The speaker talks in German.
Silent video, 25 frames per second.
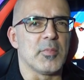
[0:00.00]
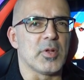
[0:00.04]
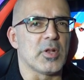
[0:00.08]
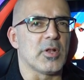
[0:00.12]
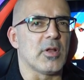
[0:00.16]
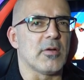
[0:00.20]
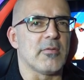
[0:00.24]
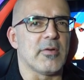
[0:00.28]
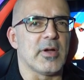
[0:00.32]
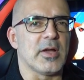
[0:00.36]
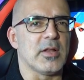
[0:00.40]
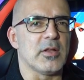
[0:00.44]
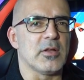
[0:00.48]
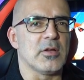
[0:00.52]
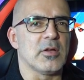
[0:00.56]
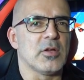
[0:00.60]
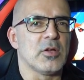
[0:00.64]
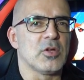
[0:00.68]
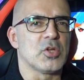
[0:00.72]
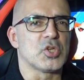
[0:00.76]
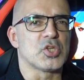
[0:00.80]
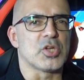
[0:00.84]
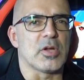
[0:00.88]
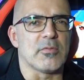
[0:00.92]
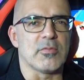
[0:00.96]

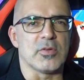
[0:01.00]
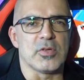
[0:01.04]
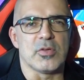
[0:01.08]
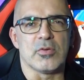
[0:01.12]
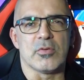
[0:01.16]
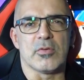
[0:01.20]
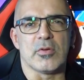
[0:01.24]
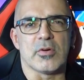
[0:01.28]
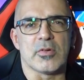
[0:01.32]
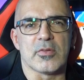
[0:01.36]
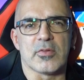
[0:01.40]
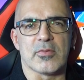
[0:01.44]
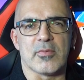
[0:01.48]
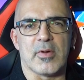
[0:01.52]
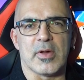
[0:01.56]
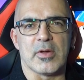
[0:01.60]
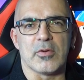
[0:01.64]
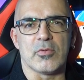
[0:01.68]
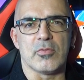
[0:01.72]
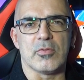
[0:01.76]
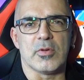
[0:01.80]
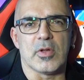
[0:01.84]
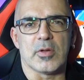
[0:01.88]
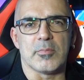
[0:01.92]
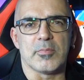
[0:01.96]
Mittlerweile schaffe ich nur noch
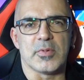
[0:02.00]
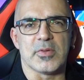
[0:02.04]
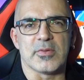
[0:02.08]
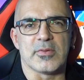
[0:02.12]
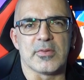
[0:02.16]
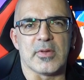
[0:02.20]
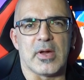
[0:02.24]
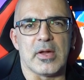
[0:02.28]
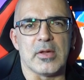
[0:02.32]
200 bis